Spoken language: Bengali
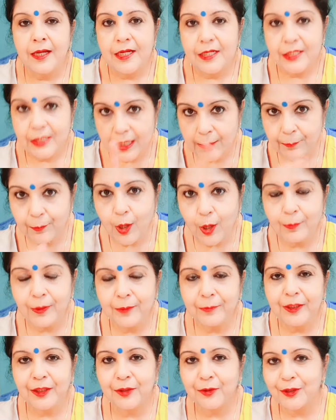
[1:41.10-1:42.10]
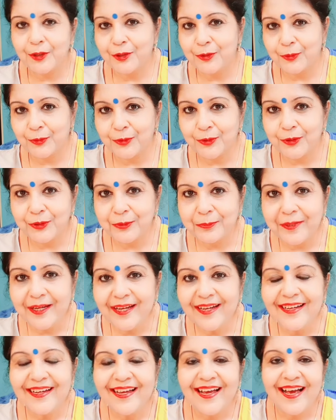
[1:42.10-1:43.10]
সেই প্রবলেম কি করে দূর করবে
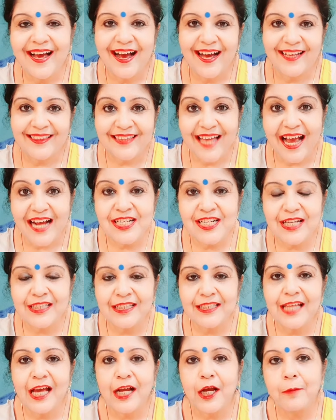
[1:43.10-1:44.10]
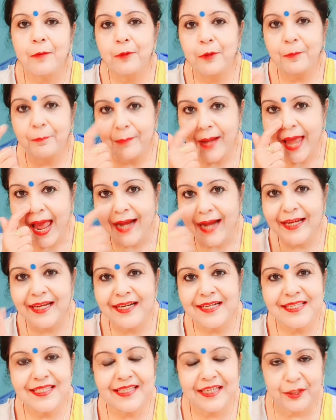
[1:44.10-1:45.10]
আর তার সাথে দেখাবো ব্ল্যাক
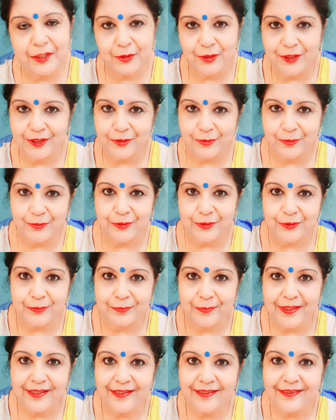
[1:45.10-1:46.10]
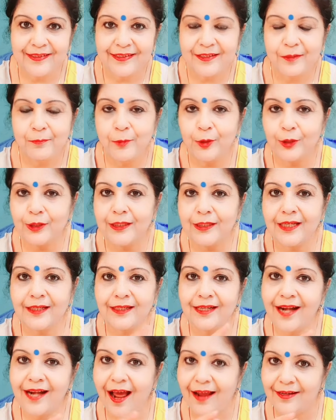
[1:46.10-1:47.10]
হেডস কী করে দূর করবে
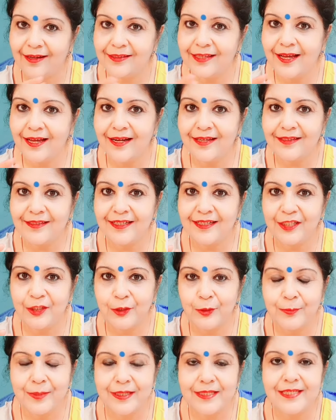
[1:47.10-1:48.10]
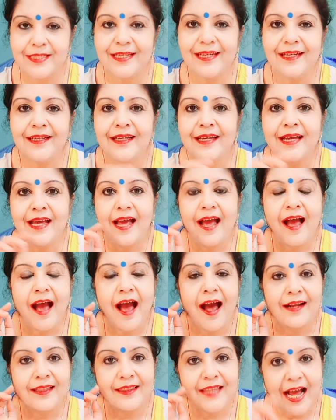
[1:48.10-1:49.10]
প্রত্যেকটার আলাদা আলাদা নিয়ম আছে
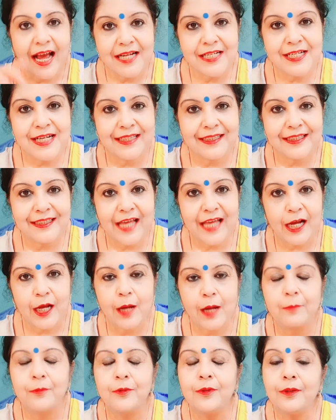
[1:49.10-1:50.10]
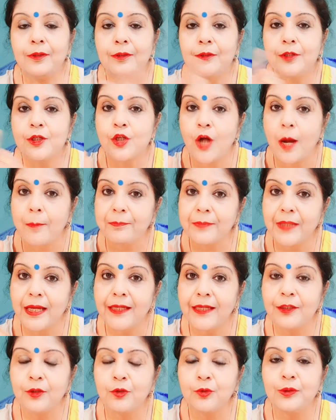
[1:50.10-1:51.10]
আর তার সাথে দেখাবো
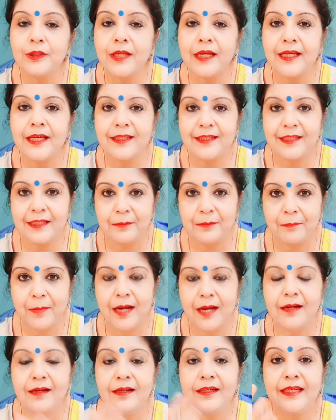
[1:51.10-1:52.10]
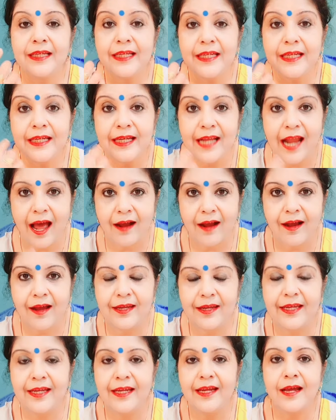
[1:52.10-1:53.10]
সপ্তাহে দু থেকে তিনবার কি
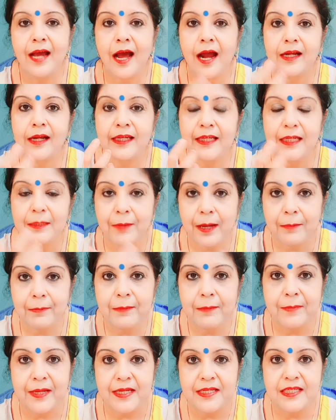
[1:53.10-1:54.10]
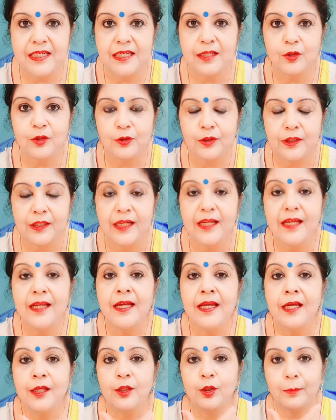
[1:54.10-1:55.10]
লাগালে আর কিভাবে মেনটেন করলে
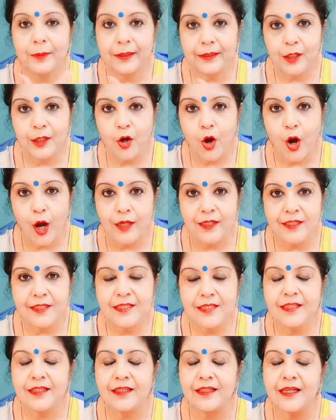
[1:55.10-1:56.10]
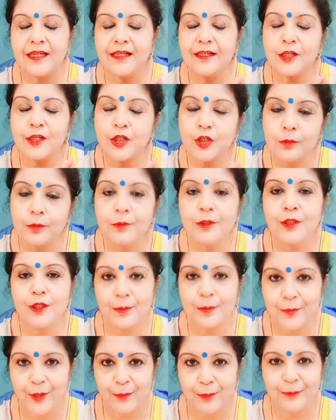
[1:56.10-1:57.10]
তোমাদের অয়েলি স্কিনের সমস্ত
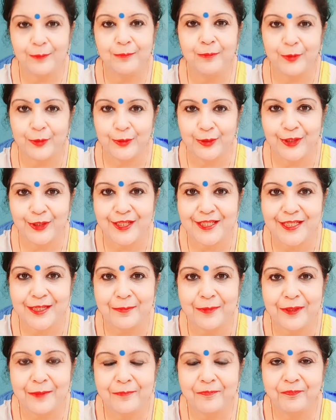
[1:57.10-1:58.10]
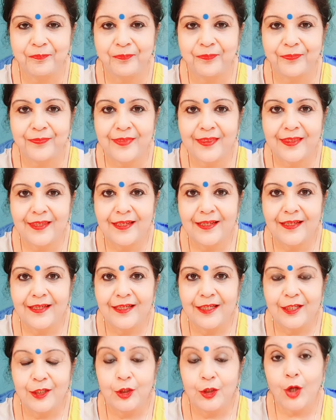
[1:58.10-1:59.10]
প্রবলেম দূর হয়ে যাবে
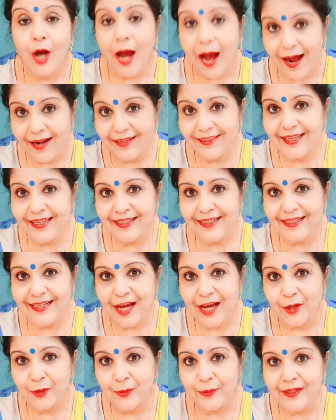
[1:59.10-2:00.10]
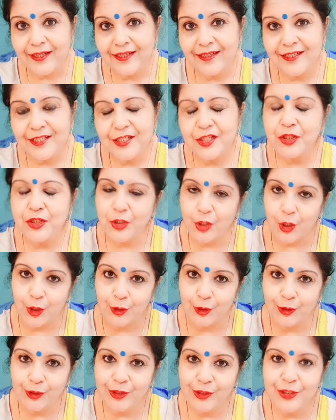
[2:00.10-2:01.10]
তো আর দেরি না করে
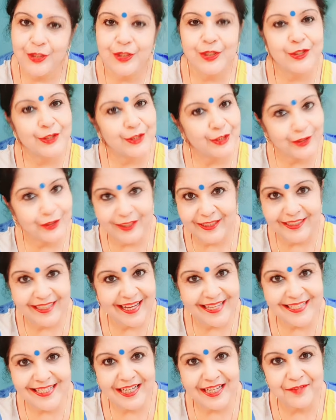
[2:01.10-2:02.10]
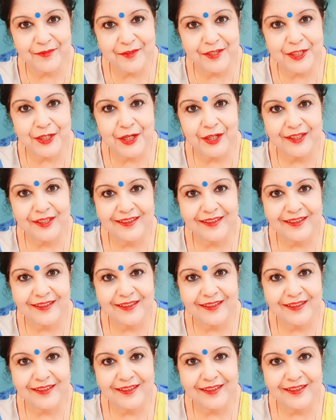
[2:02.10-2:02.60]
চলো শুরু করে দিই আজকের ভিডিও